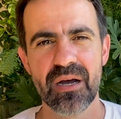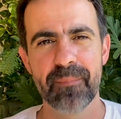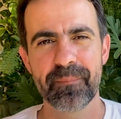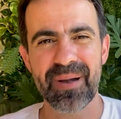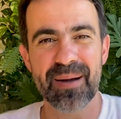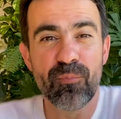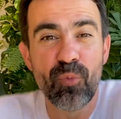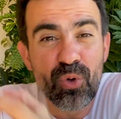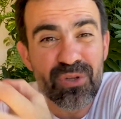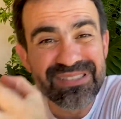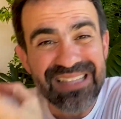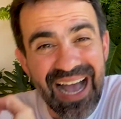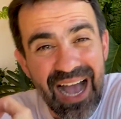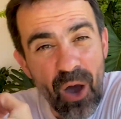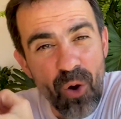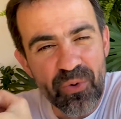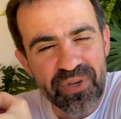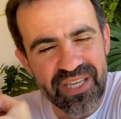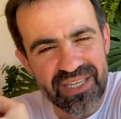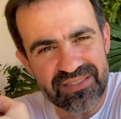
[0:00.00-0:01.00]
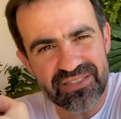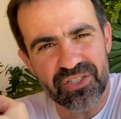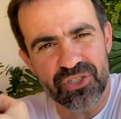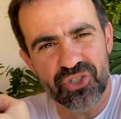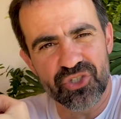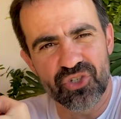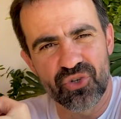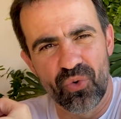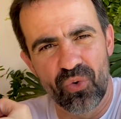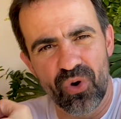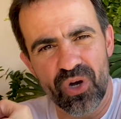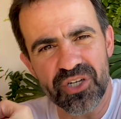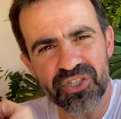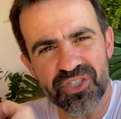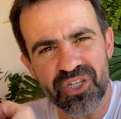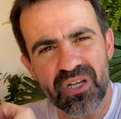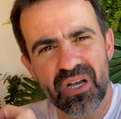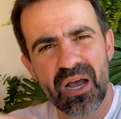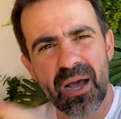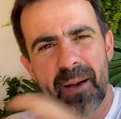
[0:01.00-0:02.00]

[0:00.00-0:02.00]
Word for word: para mudar o que existe hoje,